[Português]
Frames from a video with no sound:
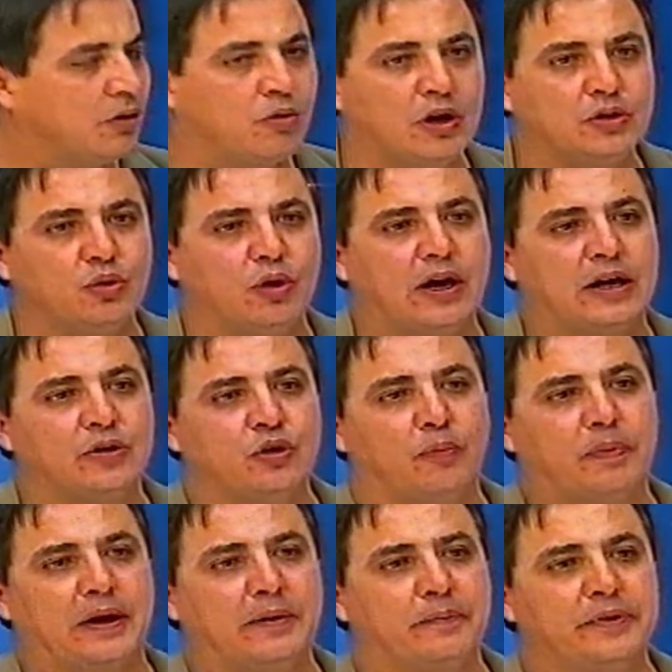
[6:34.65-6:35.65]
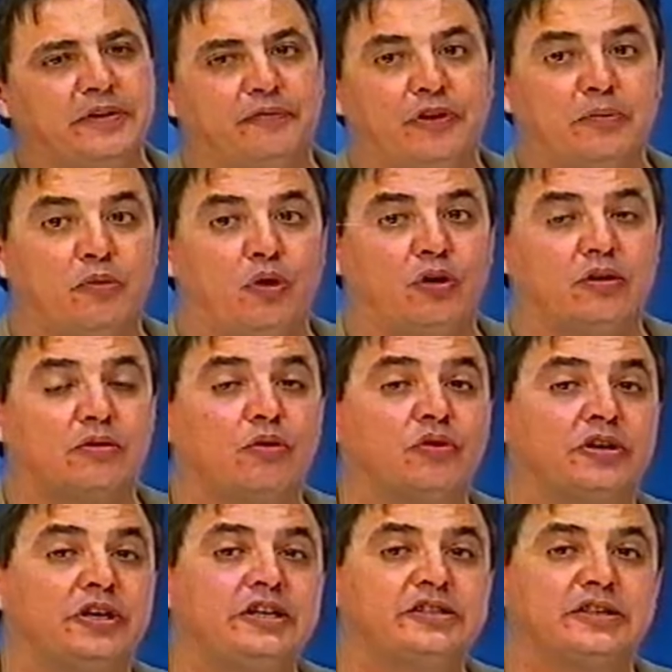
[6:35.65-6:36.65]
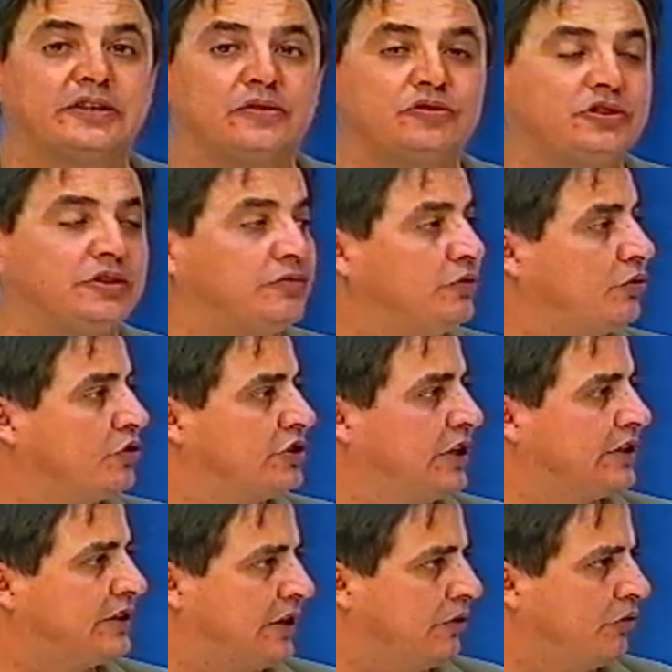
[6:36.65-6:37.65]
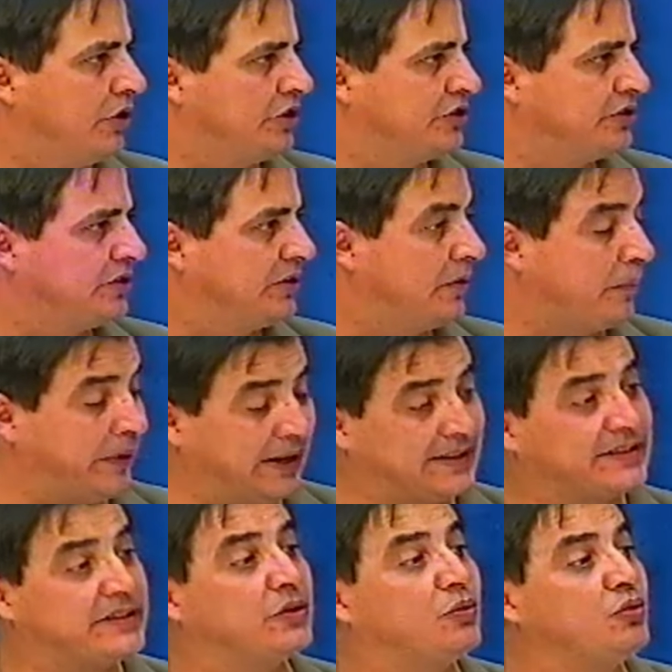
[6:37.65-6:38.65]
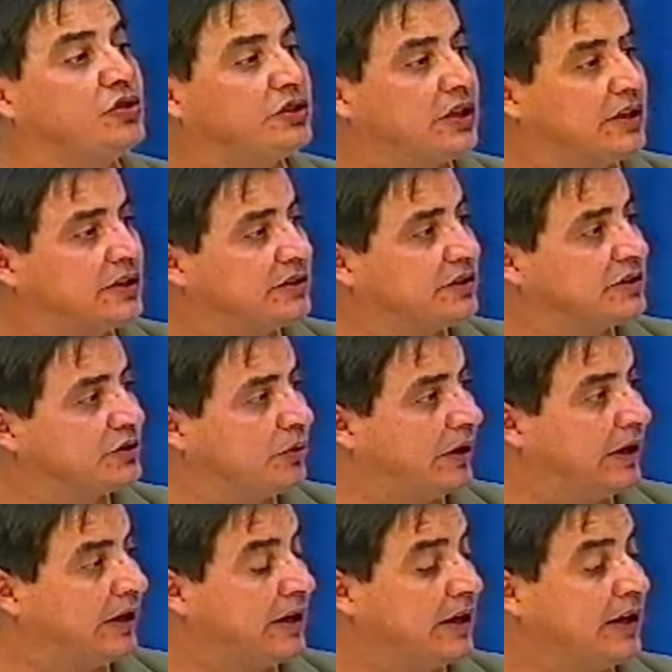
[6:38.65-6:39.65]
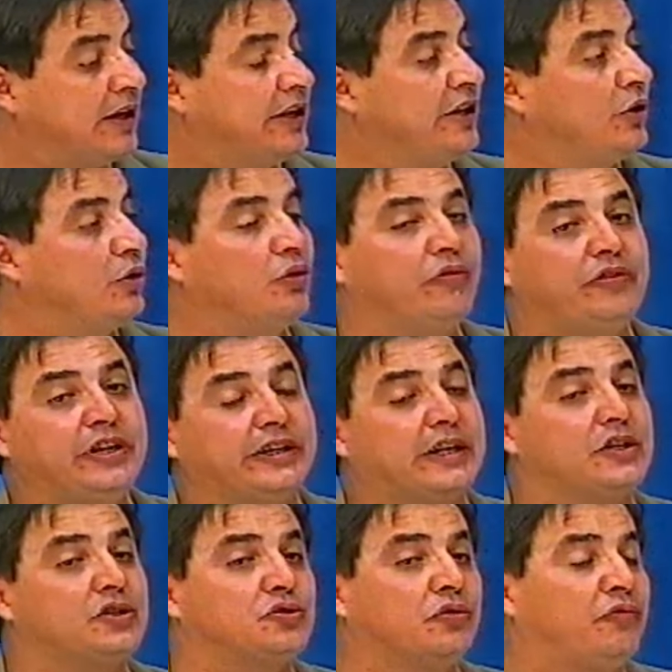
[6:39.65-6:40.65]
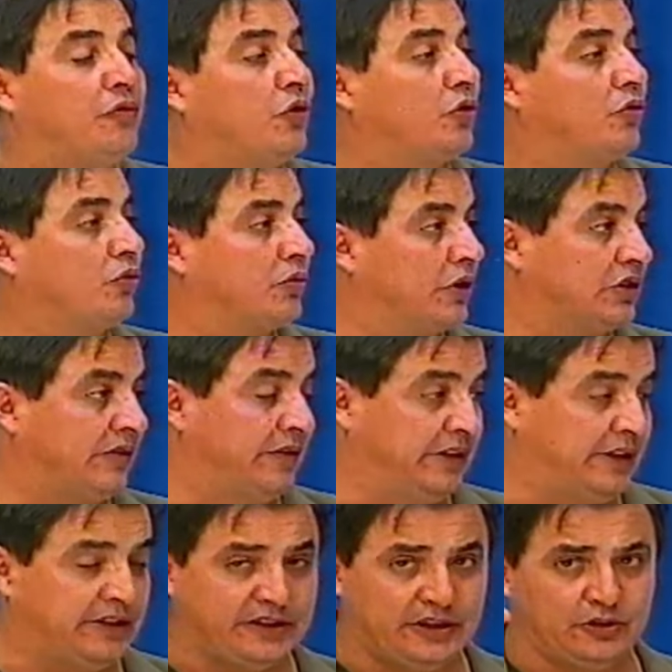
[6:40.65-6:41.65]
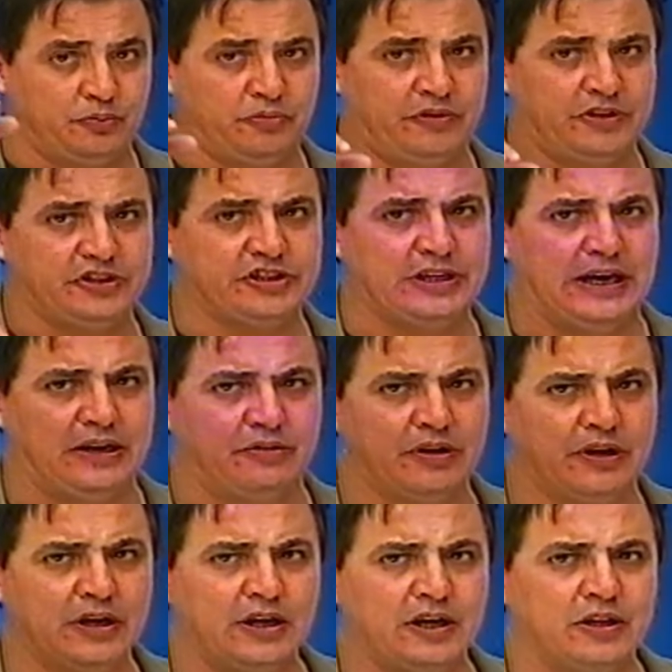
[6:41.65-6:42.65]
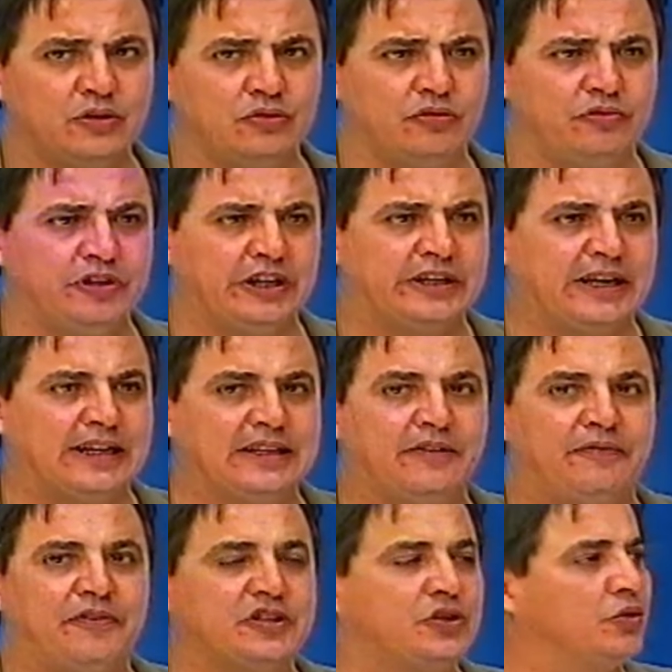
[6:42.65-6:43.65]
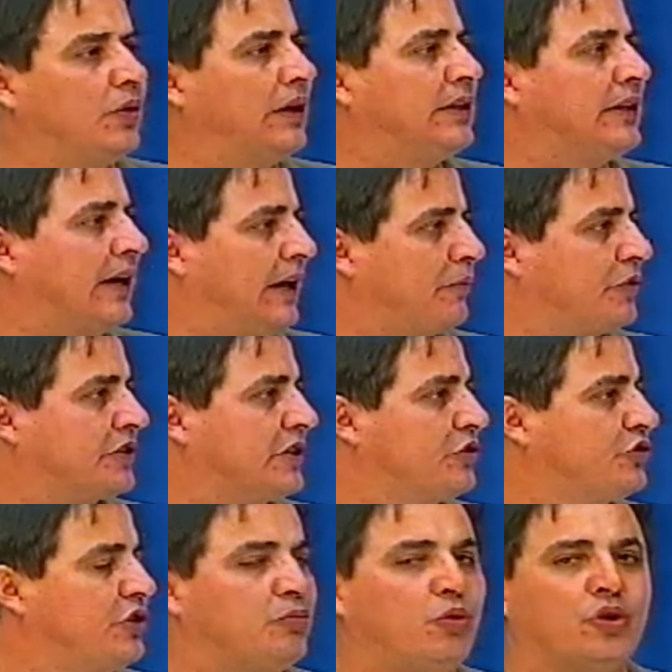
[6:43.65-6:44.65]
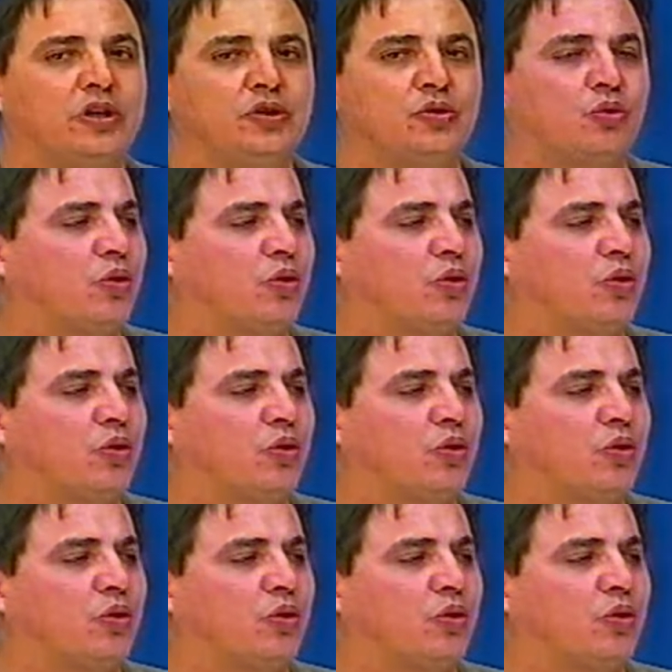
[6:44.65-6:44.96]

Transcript: Quando ganhou para mim, foi a maior conquista que eu tive no Cruzeiro até hoje, pelas circunstâncias, não é? E eu não vi aquele sufoco que eu estava descendo no vestiário, eu não via era a defesa do André, porque eu tinha morrido do